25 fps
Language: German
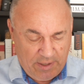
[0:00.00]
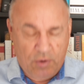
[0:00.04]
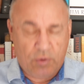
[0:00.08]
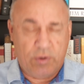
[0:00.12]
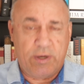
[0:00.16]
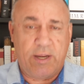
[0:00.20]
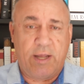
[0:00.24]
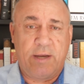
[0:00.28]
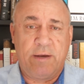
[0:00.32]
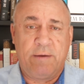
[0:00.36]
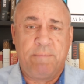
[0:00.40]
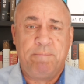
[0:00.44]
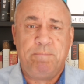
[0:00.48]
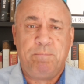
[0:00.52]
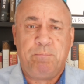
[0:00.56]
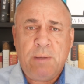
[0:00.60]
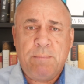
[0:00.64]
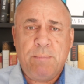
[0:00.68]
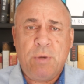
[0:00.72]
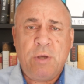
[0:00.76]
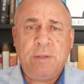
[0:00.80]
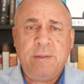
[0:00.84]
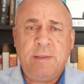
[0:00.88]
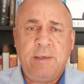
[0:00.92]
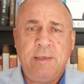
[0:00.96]
Und dann
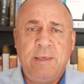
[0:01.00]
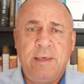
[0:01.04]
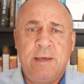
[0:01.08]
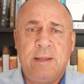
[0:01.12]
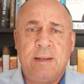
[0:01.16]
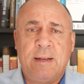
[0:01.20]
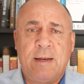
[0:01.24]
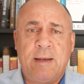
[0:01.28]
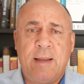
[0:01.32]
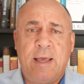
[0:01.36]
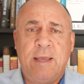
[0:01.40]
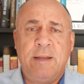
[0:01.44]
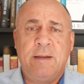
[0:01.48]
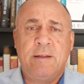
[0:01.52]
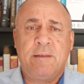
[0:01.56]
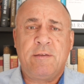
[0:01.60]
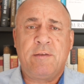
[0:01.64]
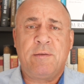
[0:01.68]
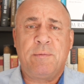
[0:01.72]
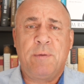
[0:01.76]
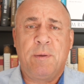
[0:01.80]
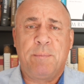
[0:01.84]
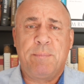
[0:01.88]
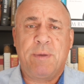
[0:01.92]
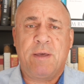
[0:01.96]
möchte ich hier ein
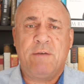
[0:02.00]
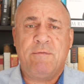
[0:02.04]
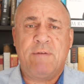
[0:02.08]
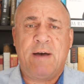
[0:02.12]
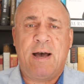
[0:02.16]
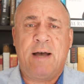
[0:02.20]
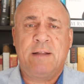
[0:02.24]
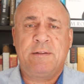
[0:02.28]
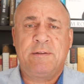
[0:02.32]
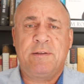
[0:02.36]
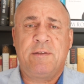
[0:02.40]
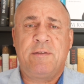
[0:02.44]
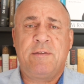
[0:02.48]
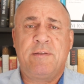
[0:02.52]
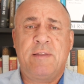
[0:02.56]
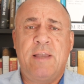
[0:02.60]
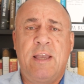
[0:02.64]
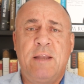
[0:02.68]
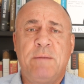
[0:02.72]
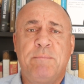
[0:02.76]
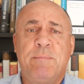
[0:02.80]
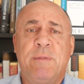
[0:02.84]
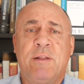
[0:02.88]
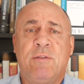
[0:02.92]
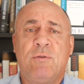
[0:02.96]
kleines privates
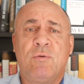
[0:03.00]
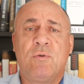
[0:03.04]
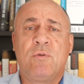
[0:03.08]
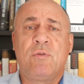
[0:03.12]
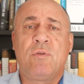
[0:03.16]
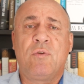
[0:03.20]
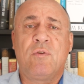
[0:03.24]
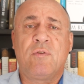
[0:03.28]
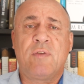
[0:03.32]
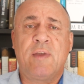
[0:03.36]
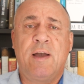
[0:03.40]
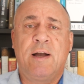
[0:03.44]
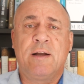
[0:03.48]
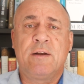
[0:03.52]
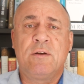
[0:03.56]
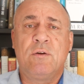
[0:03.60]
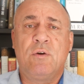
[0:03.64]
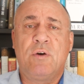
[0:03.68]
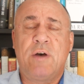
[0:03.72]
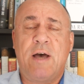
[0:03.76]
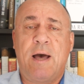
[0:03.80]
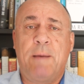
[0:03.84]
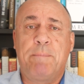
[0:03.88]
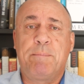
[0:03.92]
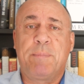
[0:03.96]
Statement sozusagen
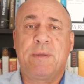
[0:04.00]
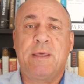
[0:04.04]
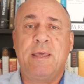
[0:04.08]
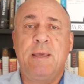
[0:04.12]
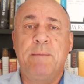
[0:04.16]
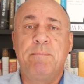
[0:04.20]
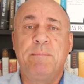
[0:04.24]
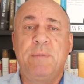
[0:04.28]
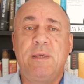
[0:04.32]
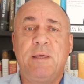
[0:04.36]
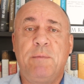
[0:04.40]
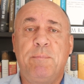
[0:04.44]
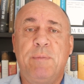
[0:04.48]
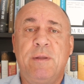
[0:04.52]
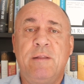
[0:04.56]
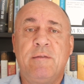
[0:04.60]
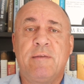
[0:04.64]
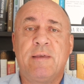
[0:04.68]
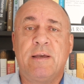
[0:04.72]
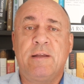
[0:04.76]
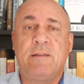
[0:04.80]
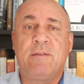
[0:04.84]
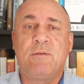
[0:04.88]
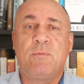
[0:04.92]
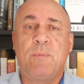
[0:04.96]
noch abgeben. Ich bin
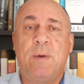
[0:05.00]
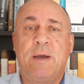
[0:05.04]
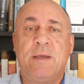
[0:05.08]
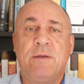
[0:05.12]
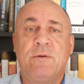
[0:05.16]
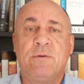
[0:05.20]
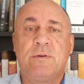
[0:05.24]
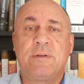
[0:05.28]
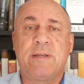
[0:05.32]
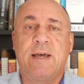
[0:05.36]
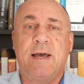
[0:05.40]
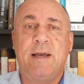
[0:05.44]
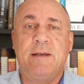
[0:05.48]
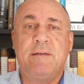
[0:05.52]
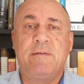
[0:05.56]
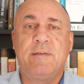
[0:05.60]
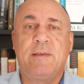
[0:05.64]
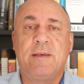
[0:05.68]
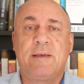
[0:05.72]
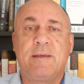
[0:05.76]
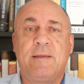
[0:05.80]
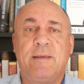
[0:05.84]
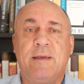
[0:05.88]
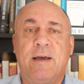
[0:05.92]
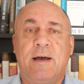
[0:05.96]
seit 32
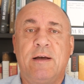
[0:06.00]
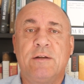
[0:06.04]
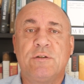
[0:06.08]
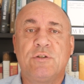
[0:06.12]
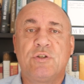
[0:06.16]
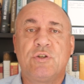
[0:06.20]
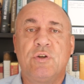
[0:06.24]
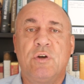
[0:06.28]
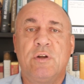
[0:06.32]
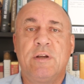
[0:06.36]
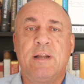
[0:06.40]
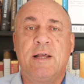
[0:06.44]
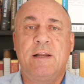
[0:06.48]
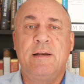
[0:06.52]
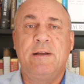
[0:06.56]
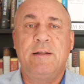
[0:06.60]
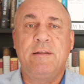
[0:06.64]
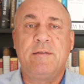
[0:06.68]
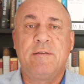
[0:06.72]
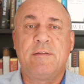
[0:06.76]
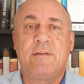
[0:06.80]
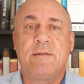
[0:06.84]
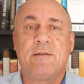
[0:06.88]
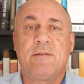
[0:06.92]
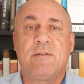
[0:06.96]
30 Jahren
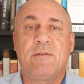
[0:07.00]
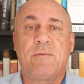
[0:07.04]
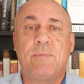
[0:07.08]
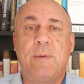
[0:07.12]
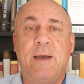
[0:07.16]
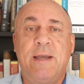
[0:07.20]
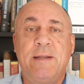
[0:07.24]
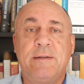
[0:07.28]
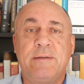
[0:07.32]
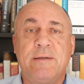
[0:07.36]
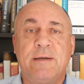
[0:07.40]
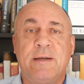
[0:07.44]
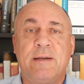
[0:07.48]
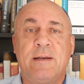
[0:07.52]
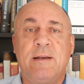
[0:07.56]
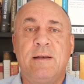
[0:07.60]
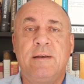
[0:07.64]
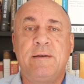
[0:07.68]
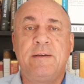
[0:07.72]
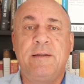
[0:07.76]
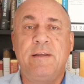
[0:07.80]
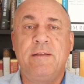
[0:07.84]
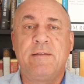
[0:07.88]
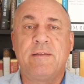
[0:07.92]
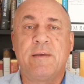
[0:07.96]
Journalist. Zwei
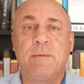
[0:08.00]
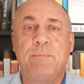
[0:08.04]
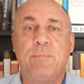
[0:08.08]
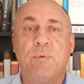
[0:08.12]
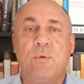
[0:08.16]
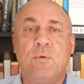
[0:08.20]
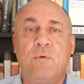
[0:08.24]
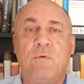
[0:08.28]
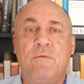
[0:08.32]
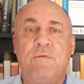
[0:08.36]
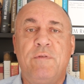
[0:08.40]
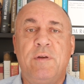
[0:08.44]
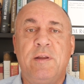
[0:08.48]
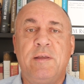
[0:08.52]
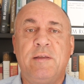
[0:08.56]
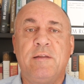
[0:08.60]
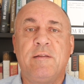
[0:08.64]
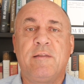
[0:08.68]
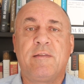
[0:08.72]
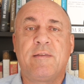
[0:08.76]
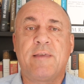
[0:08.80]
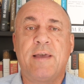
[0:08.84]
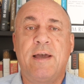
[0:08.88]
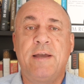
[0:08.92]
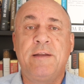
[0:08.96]
Drittel dieser
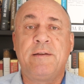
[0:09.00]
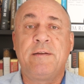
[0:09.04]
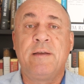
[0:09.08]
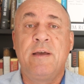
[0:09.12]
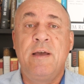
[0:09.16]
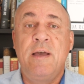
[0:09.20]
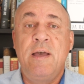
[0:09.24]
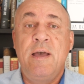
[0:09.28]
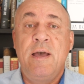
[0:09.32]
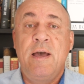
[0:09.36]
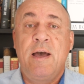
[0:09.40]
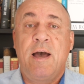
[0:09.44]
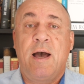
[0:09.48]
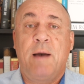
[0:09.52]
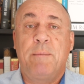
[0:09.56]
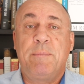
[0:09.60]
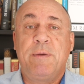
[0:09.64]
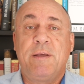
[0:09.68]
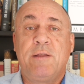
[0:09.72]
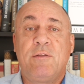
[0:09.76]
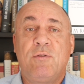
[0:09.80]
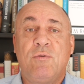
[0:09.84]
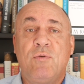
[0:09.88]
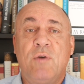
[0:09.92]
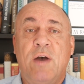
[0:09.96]
beruflichen Zeit habe
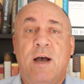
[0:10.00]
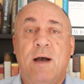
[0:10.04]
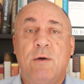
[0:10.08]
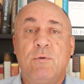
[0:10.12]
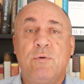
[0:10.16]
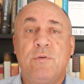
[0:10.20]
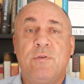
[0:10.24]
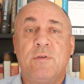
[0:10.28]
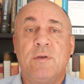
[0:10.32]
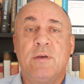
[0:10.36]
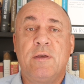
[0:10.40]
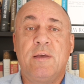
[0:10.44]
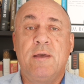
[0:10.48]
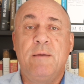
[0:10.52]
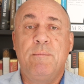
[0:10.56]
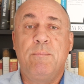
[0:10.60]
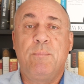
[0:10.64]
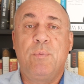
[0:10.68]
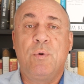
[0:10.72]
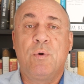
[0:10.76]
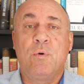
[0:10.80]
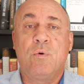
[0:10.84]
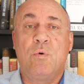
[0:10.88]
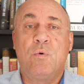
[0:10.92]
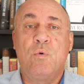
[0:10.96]
ich zu Hause im
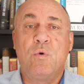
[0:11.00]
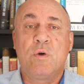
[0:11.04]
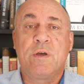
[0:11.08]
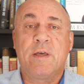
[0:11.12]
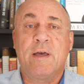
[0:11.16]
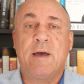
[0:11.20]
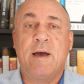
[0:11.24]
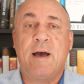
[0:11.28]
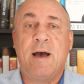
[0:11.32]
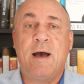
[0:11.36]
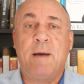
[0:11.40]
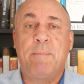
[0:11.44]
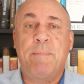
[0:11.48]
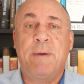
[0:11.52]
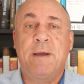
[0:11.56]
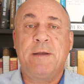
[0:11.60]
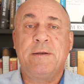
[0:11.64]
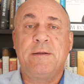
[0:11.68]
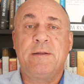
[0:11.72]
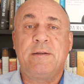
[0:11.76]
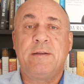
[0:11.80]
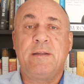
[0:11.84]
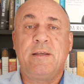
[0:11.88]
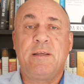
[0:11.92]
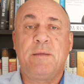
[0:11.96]
Büro
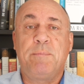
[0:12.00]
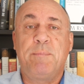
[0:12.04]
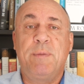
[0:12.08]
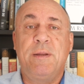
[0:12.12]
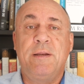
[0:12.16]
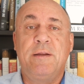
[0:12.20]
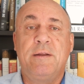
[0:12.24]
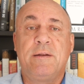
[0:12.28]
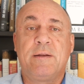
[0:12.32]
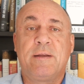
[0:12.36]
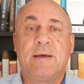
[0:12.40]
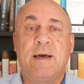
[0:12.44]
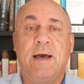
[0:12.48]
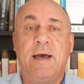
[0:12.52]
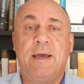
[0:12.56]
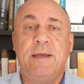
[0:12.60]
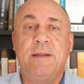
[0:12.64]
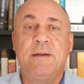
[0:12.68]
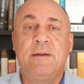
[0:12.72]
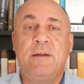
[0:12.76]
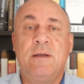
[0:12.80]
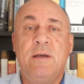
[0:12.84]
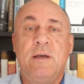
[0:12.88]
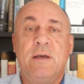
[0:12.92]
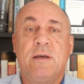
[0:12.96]
gearbeitet. Ich bin in
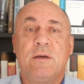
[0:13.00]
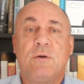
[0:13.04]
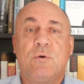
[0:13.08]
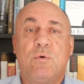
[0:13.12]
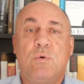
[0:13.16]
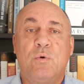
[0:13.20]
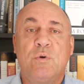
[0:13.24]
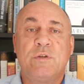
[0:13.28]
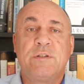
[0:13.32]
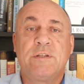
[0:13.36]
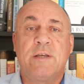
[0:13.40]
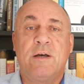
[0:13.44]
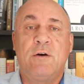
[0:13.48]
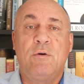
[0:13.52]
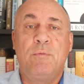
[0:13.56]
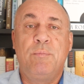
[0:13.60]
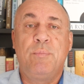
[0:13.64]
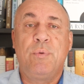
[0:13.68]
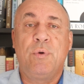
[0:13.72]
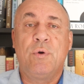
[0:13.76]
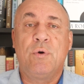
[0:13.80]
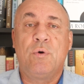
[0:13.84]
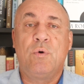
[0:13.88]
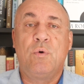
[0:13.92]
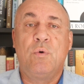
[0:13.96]
kein
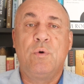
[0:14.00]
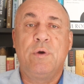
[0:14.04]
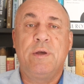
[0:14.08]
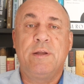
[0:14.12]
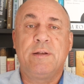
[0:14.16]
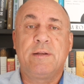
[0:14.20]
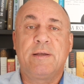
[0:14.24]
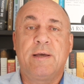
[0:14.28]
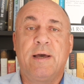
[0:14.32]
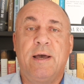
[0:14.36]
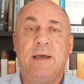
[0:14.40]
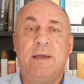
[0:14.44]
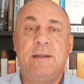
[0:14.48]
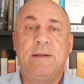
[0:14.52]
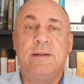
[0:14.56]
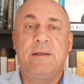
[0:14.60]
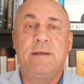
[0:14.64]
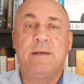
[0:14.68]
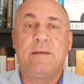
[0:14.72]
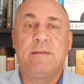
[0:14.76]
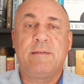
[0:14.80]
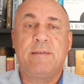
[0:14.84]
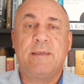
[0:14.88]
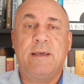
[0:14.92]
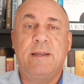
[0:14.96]
Großraumbüro, in
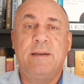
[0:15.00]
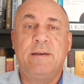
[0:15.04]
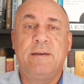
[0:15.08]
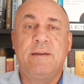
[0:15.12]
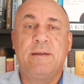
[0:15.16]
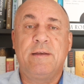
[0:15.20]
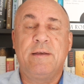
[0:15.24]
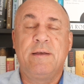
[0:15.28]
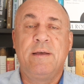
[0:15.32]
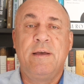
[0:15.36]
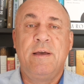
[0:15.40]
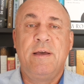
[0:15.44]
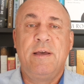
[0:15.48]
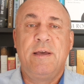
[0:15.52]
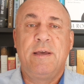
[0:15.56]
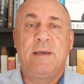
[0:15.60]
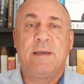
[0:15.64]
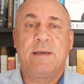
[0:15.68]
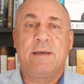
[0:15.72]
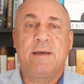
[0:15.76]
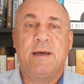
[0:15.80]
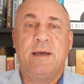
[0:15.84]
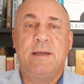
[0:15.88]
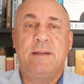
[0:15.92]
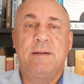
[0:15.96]
keine Sende,
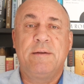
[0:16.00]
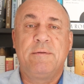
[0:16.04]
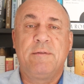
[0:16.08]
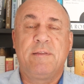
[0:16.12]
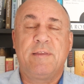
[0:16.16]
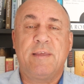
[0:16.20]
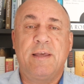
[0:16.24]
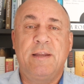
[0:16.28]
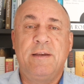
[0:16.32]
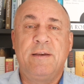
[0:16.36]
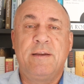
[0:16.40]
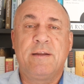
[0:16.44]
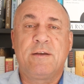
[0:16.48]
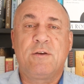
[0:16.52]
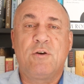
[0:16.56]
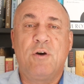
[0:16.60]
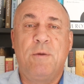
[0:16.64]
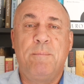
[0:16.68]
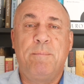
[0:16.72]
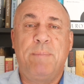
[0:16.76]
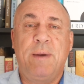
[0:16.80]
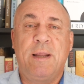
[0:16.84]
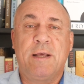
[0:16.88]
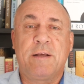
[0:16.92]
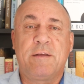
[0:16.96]
in keinen
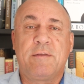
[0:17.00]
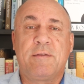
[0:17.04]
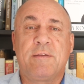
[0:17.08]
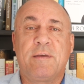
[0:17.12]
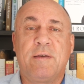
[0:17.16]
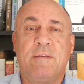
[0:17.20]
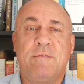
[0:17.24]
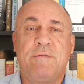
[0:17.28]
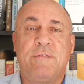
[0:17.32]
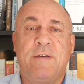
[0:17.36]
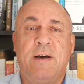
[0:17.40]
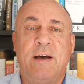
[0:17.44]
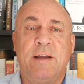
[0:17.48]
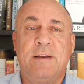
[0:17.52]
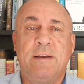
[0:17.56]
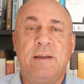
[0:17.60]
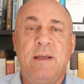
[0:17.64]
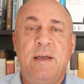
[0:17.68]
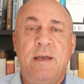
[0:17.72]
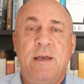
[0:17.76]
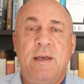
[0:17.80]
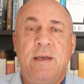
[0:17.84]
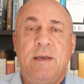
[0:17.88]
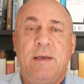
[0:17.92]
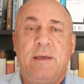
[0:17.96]
Sendekomplex gefahren.
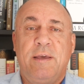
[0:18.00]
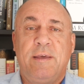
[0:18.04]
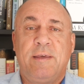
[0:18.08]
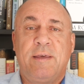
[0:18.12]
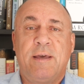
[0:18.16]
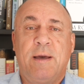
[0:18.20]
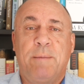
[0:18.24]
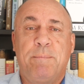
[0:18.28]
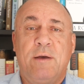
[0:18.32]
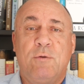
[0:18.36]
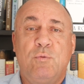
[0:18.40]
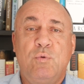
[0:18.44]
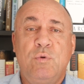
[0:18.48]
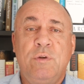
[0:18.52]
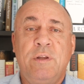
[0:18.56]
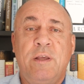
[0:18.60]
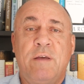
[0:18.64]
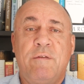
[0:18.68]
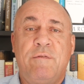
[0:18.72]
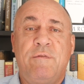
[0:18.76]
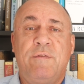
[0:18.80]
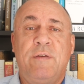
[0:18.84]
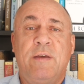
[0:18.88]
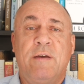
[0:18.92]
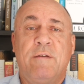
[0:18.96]
Ich habe
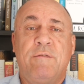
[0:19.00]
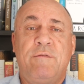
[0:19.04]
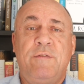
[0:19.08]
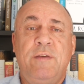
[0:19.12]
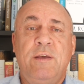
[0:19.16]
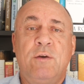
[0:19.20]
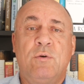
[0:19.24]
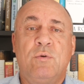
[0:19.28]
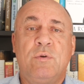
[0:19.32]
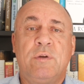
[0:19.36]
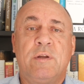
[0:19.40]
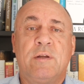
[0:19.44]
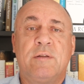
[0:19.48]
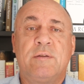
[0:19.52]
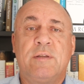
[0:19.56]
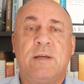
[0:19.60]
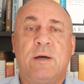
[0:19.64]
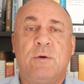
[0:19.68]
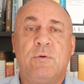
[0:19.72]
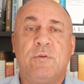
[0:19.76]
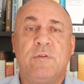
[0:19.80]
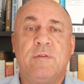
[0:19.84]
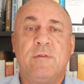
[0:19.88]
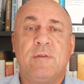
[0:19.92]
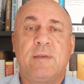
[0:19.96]
ungefähr
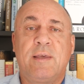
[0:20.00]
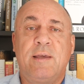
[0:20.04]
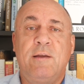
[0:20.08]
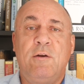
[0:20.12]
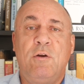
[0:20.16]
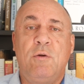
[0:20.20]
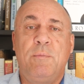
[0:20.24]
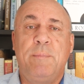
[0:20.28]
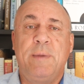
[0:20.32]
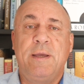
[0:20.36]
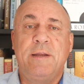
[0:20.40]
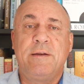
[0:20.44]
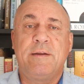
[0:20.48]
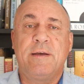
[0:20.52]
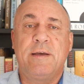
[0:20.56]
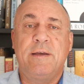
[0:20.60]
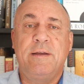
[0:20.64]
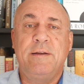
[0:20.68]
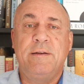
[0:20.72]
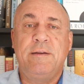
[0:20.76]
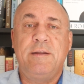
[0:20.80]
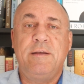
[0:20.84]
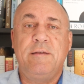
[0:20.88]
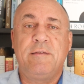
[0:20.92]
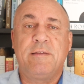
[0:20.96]
400.000 Kilometer
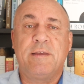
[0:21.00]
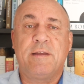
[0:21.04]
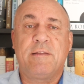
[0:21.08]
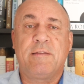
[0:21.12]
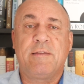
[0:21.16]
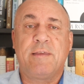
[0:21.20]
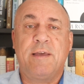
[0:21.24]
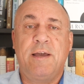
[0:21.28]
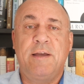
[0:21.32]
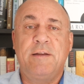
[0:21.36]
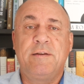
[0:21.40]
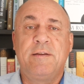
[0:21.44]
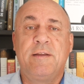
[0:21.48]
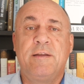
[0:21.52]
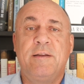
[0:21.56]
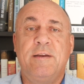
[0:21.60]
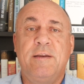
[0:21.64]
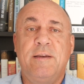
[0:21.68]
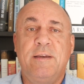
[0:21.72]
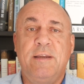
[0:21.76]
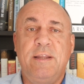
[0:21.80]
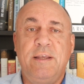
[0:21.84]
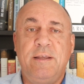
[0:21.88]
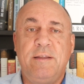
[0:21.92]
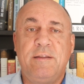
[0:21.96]
in dieser Zeit
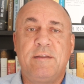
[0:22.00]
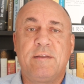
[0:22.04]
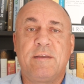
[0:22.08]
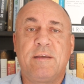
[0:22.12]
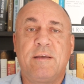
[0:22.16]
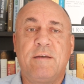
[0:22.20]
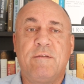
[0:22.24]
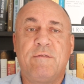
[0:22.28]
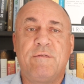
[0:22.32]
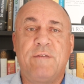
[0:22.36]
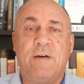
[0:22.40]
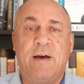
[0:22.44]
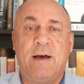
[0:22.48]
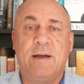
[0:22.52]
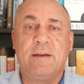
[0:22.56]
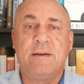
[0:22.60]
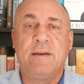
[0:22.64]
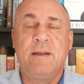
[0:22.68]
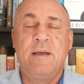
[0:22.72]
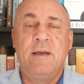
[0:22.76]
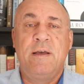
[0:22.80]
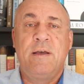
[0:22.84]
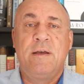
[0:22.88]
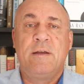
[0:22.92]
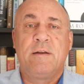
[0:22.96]
nicht gefahren.